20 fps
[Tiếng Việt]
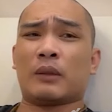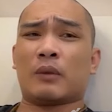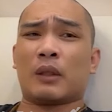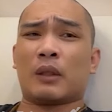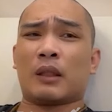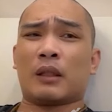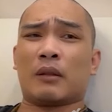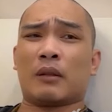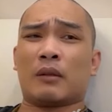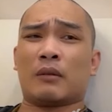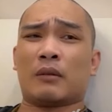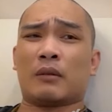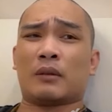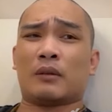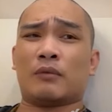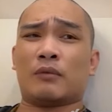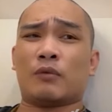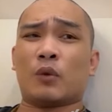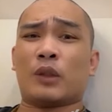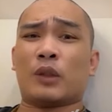gọi là
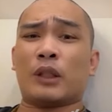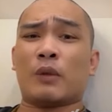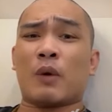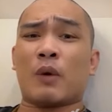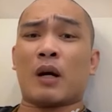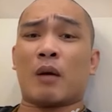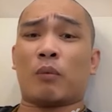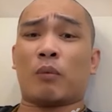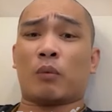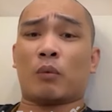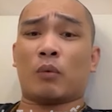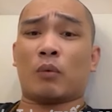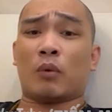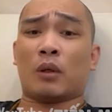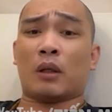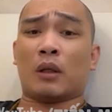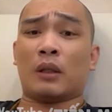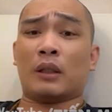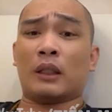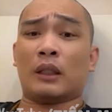vũ khí hóa học
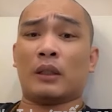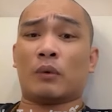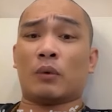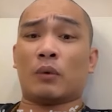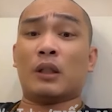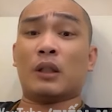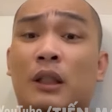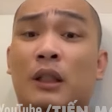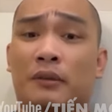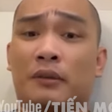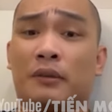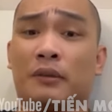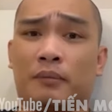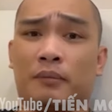của ấy, của đức ấy